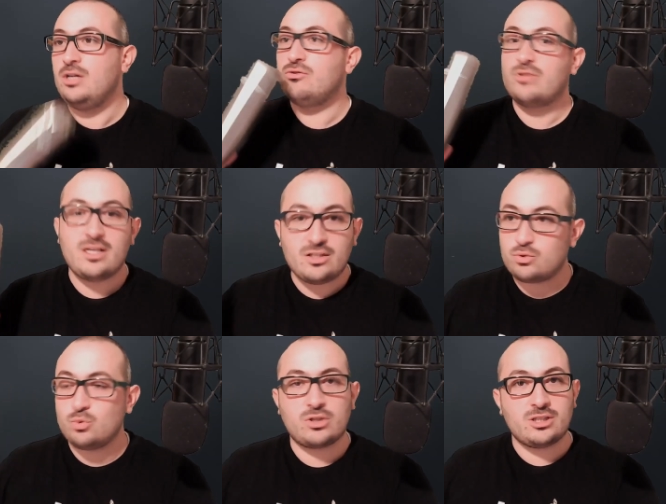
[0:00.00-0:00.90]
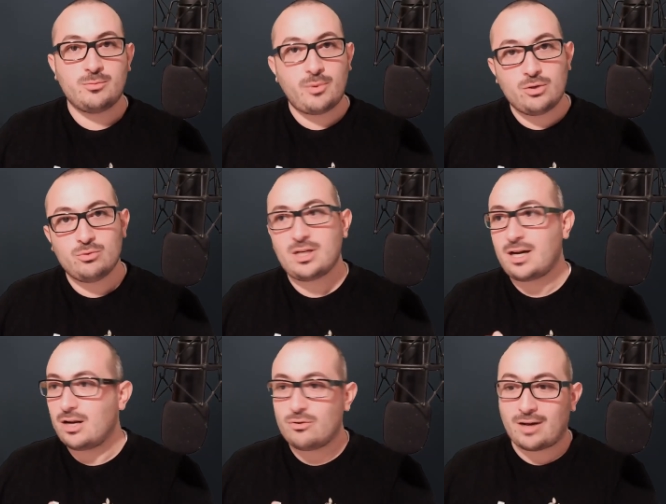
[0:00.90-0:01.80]
non hai nessuno che ti può aiutare.
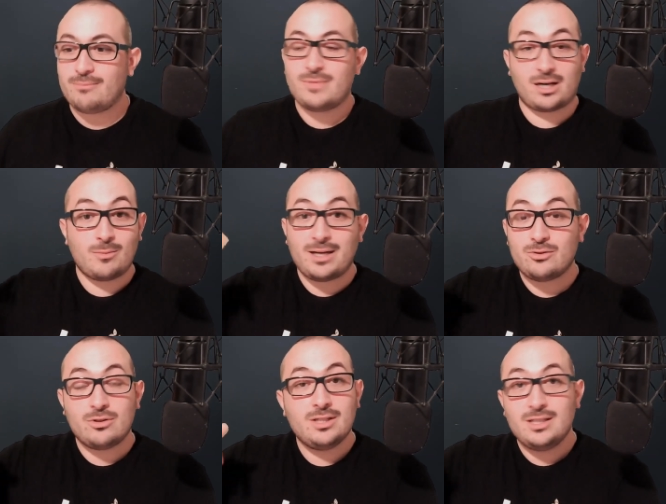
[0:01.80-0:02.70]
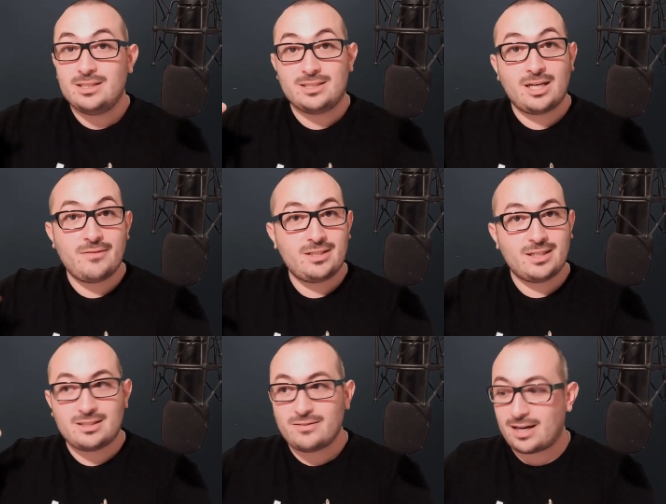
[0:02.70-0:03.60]
Allora, mi raccomando, iscriviti,
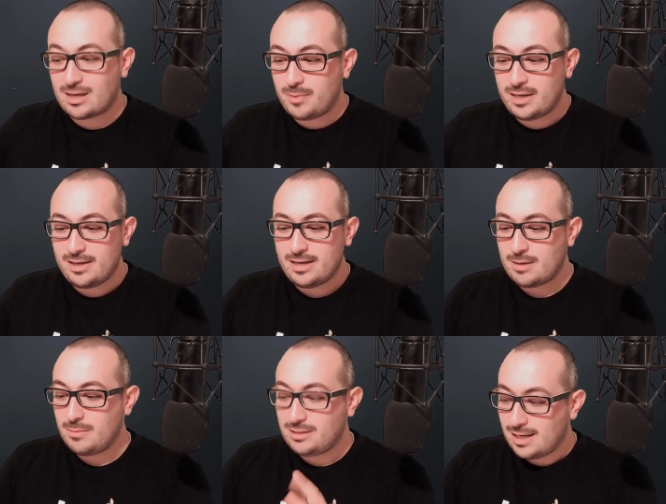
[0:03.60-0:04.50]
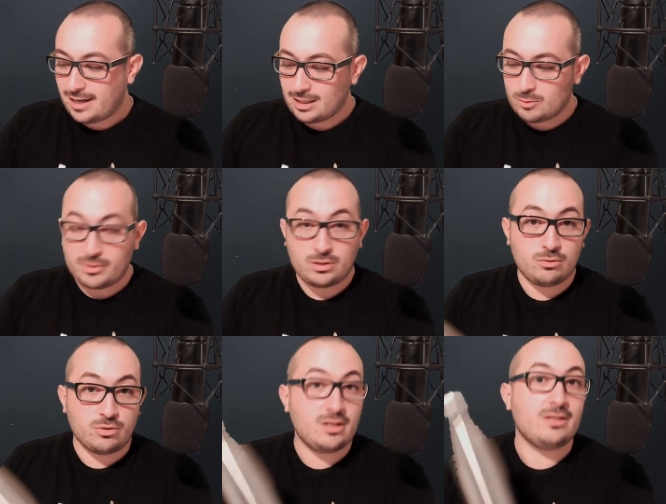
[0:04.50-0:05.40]
attiva la campanellina e metti like nel momento in
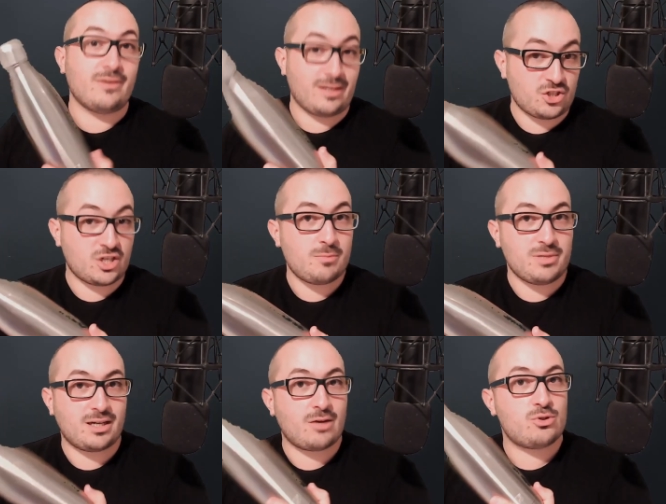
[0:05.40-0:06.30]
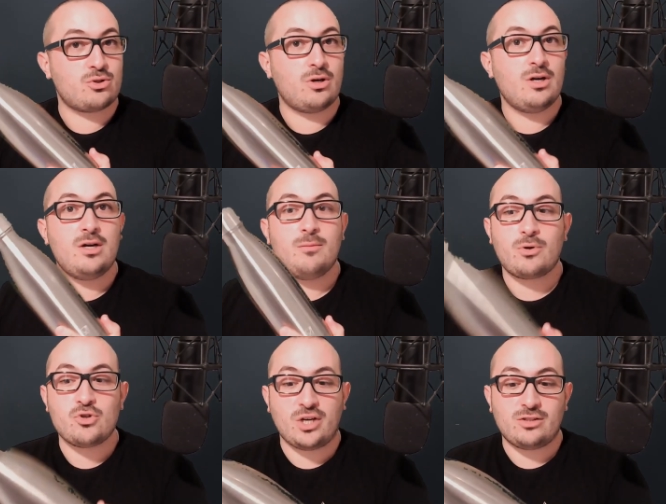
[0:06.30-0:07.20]
cui riesci a capire che questo
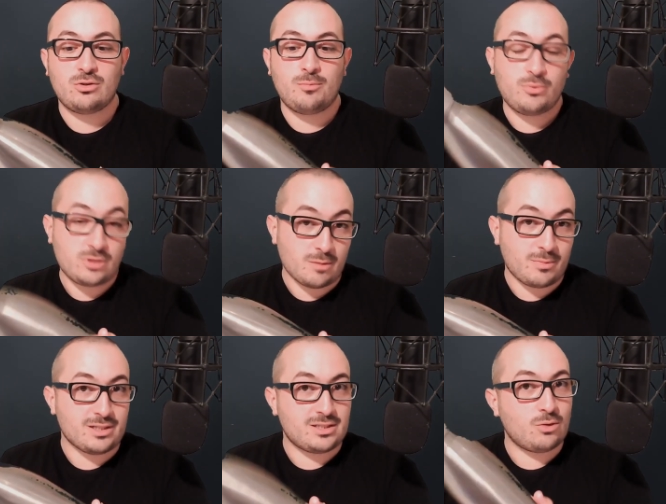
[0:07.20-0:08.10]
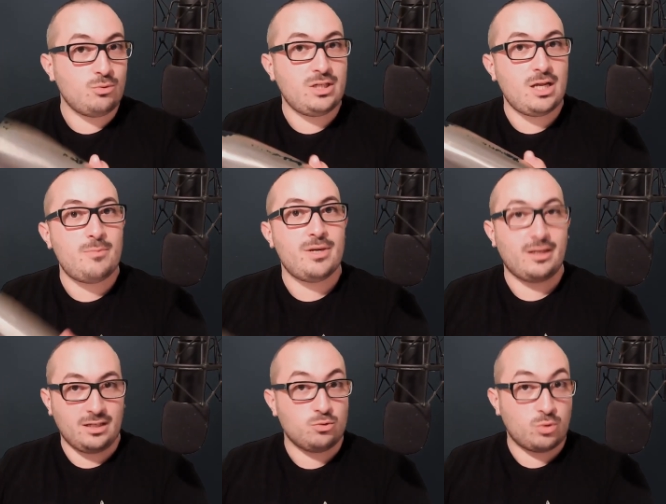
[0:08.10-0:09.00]
progetto potrebbe essere utile per
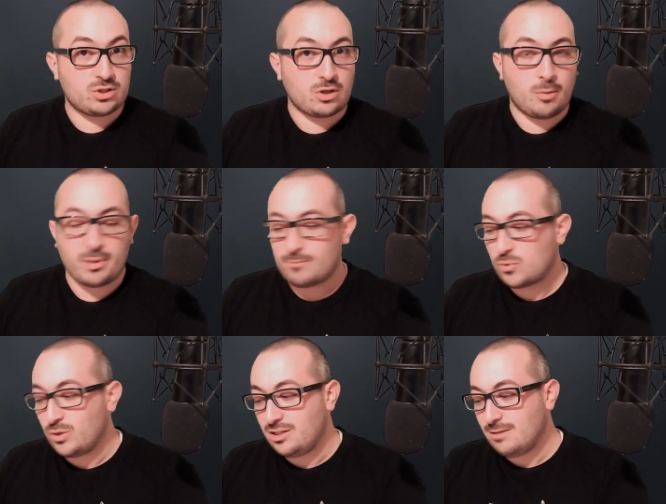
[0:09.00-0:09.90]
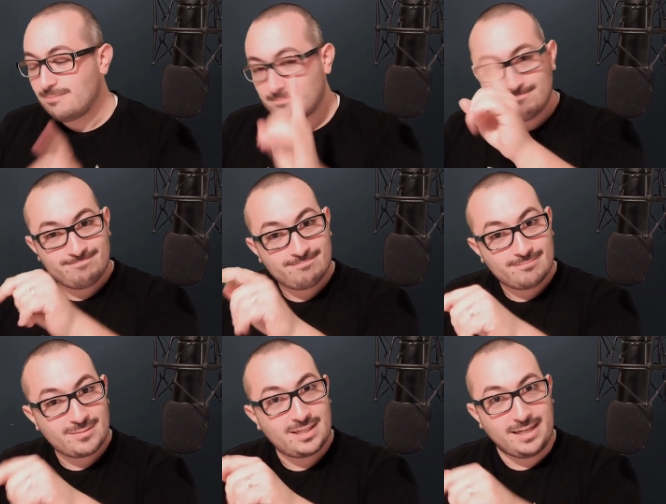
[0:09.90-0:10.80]
i tuoi scopi. Quindi,
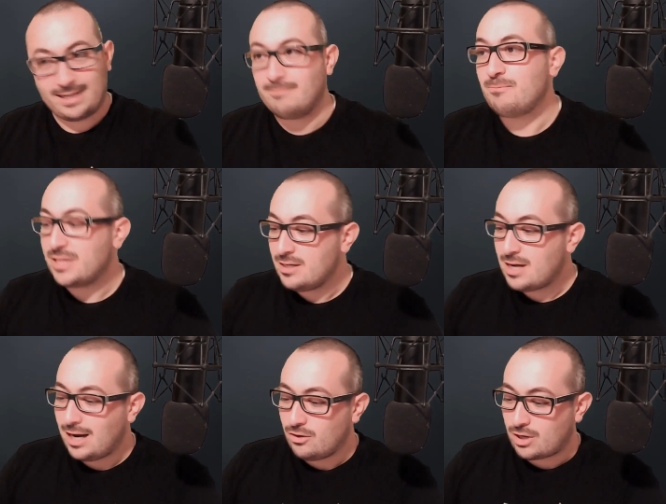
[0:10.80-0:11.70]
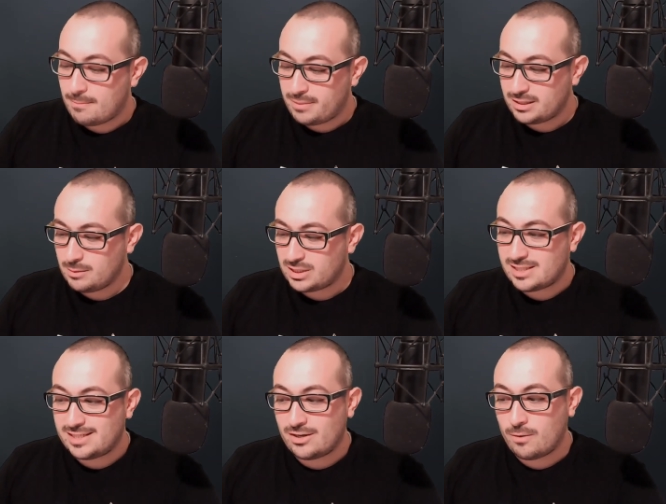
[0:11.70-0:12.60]
clicca. Allora, partiamo da
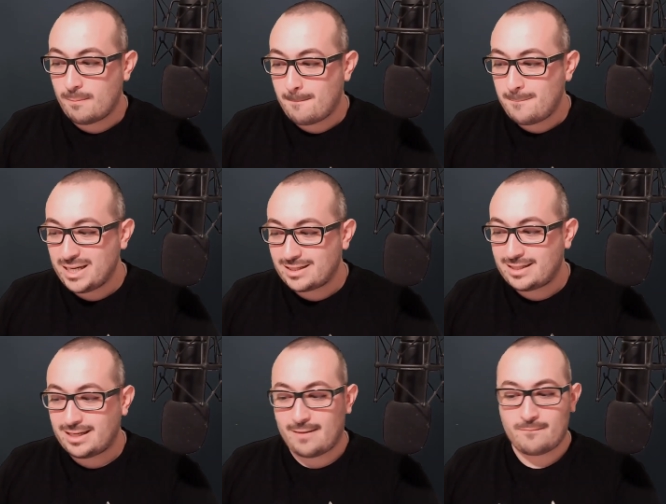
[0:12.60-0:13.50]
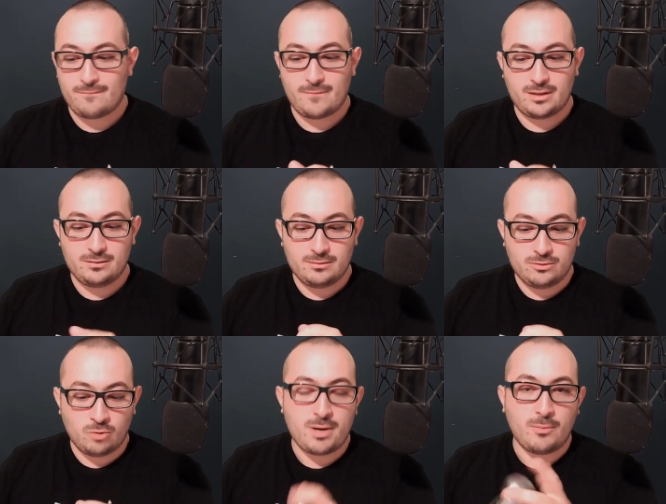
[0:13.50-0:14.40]
zero. Perché
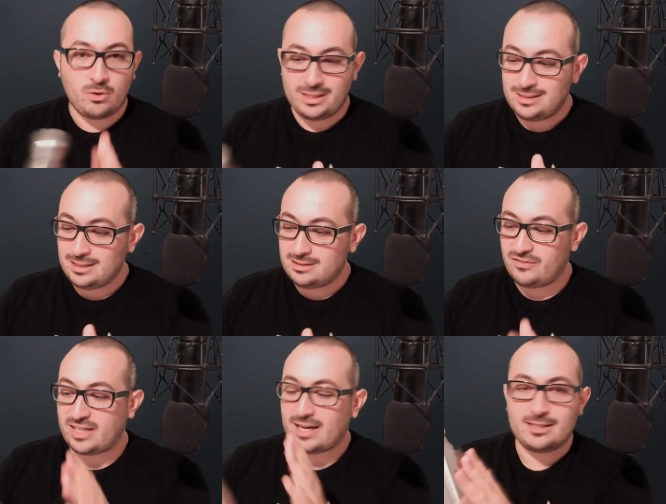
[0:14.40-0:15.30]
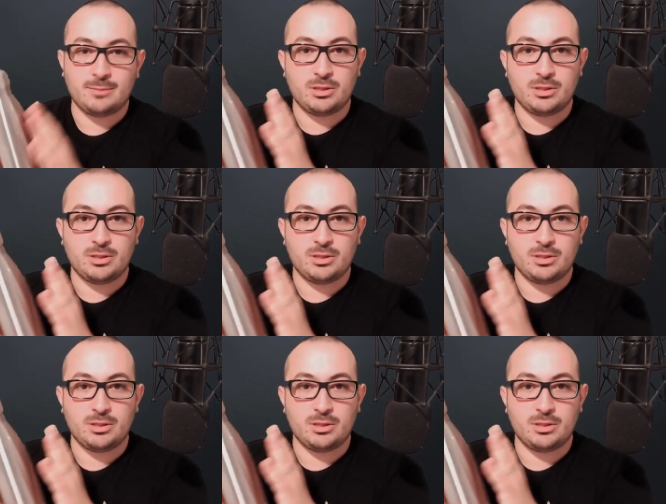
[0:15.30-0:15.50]
dobbiamo identificare il tipo di